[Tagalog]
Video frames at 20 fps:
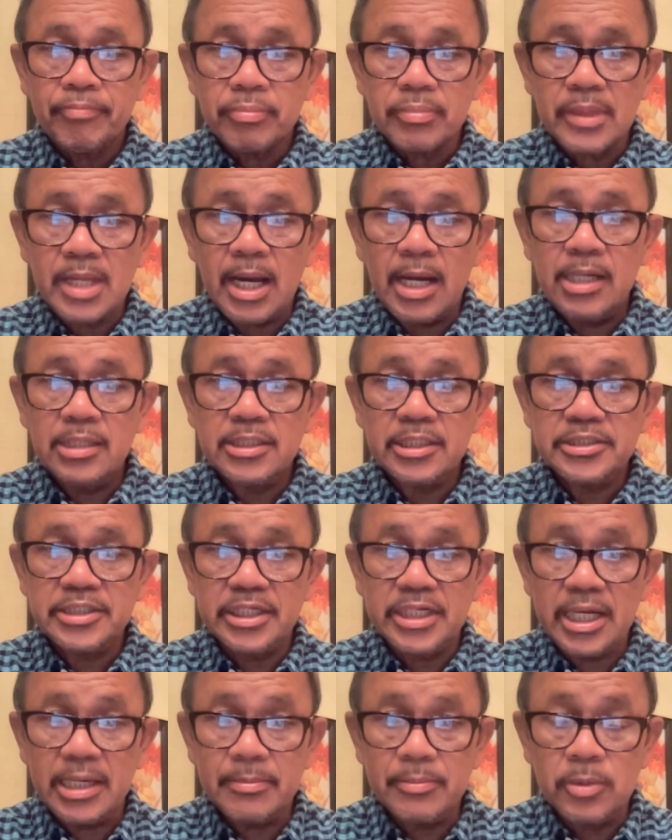dahil sa
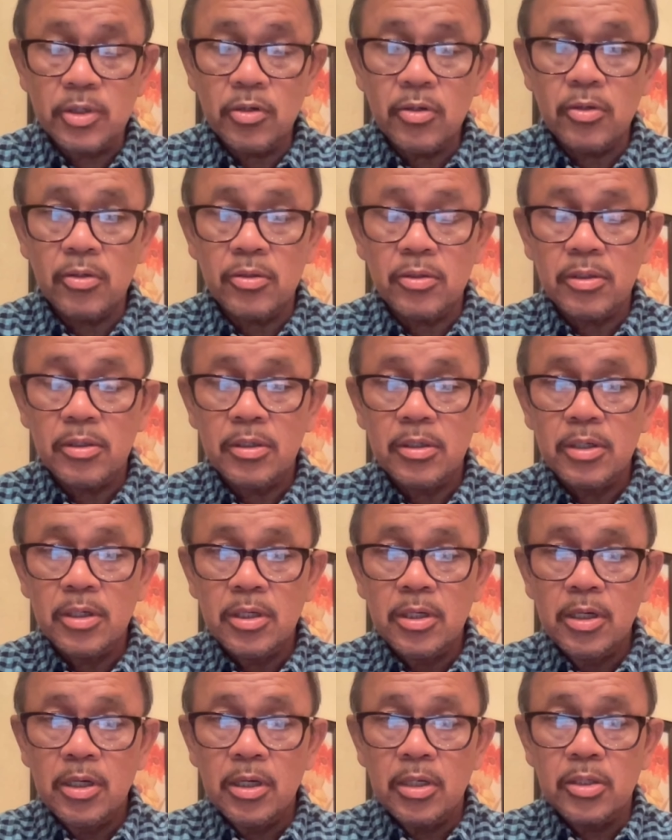sinave ko,
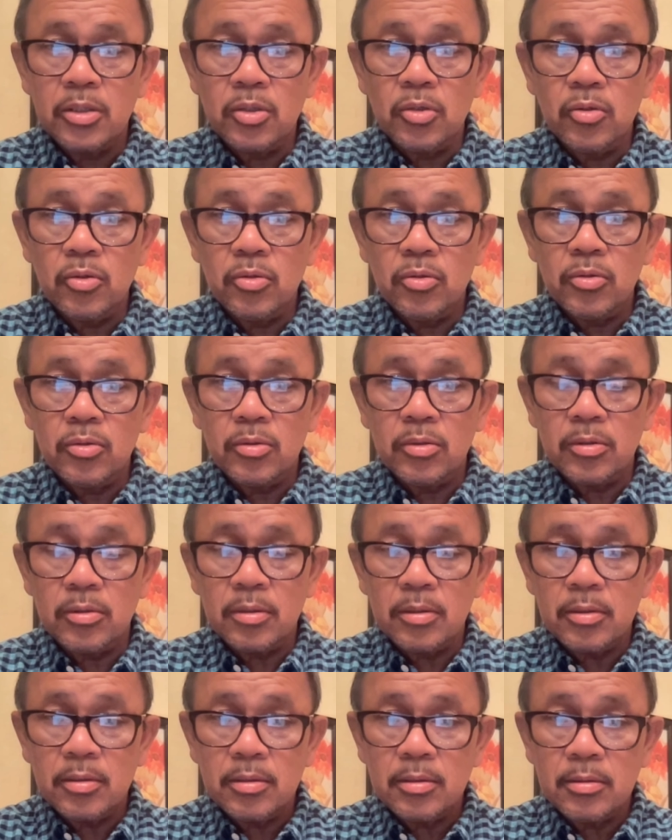
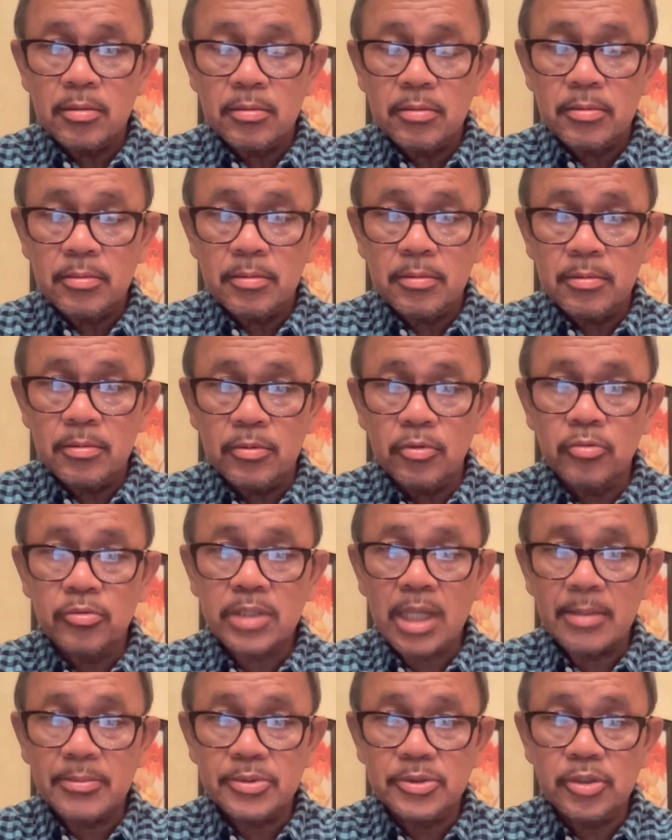yung
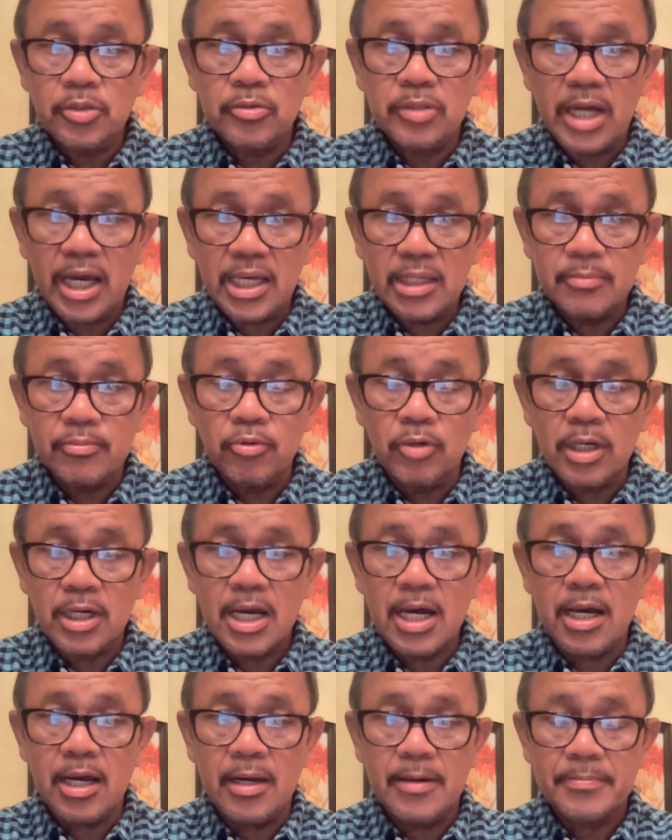noontime show na 8
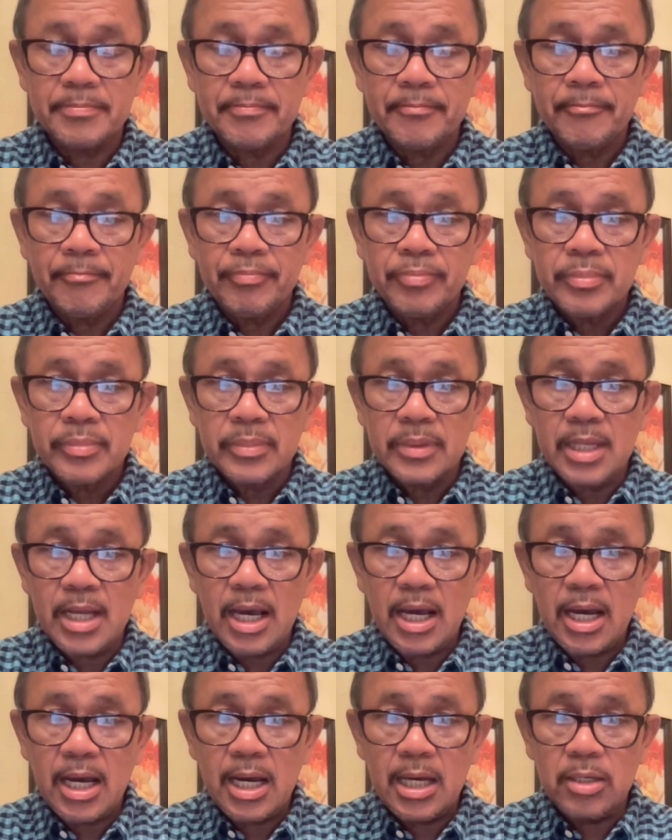Bulaga,
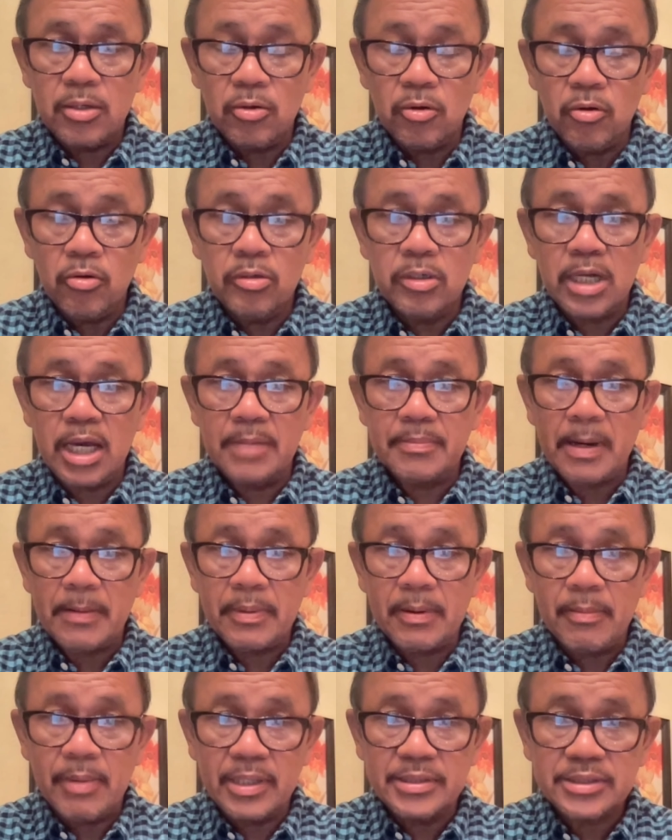na noon ay
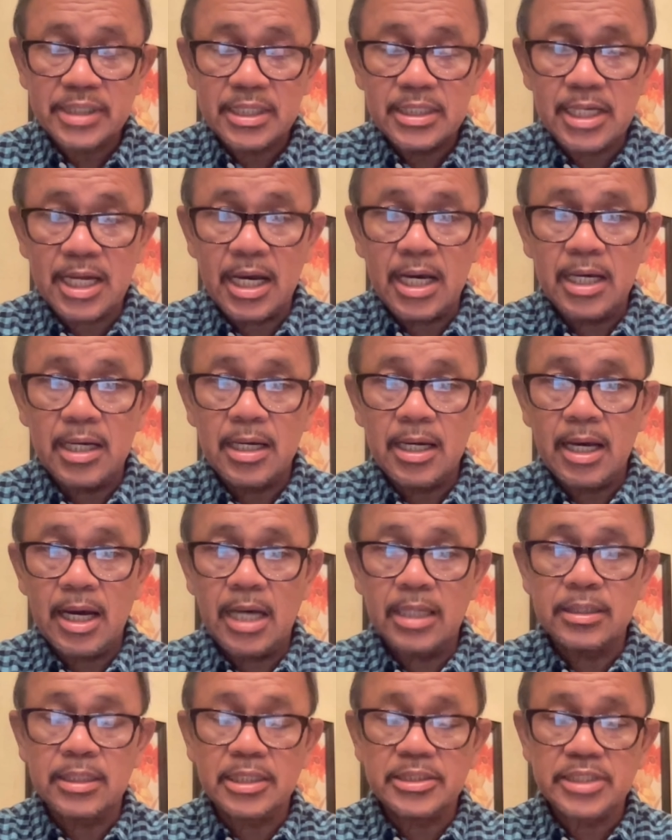papabagsak na
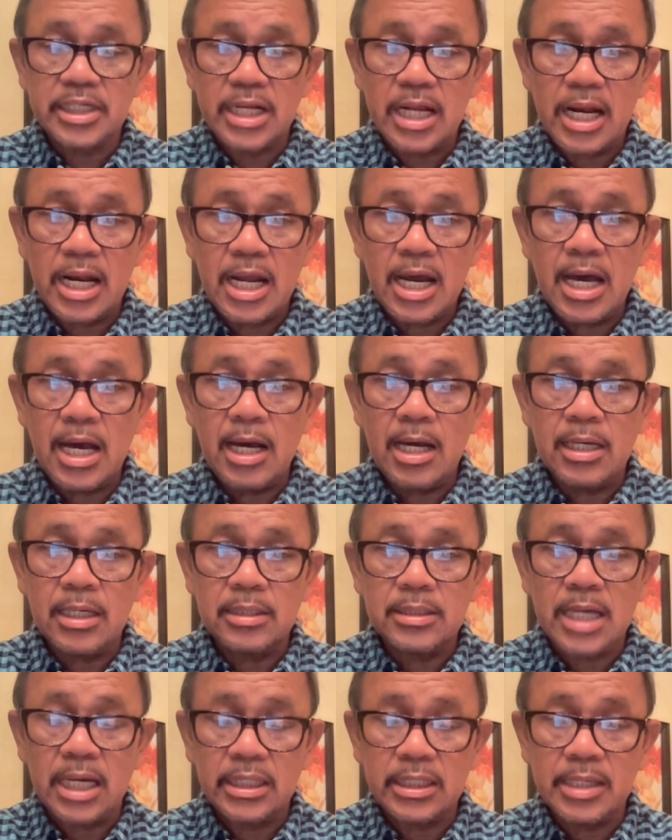at nagsara na
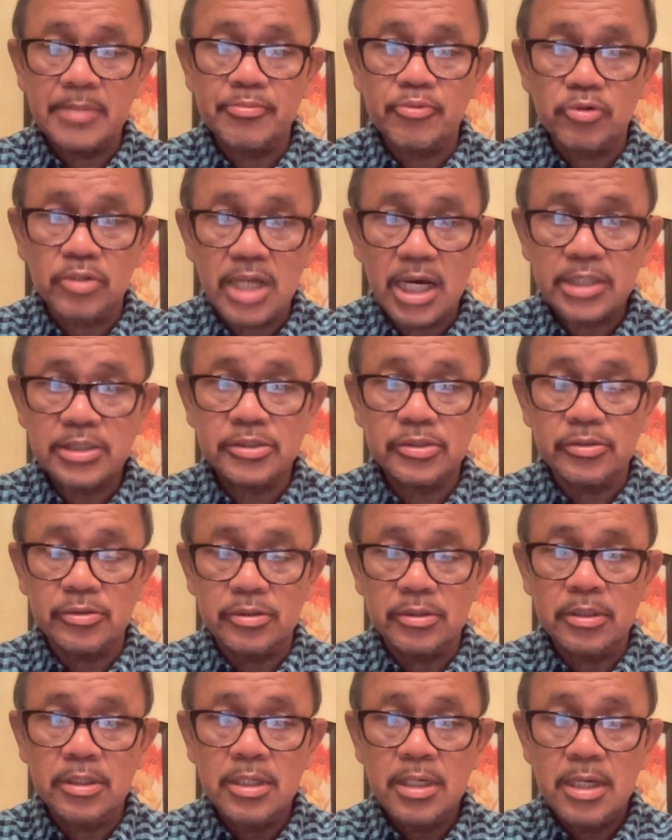ang dating production,